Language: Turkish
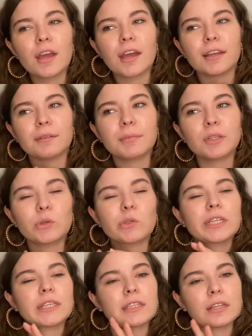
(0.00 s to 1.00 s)
Yani
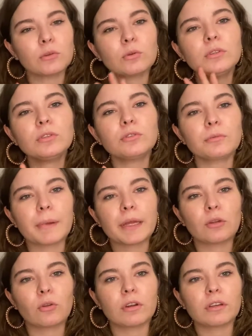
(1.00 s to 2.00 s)
1984'ü çok
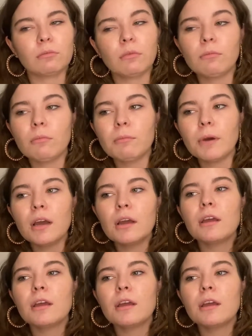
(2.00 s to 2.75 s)
beğeniyorlar tamam mı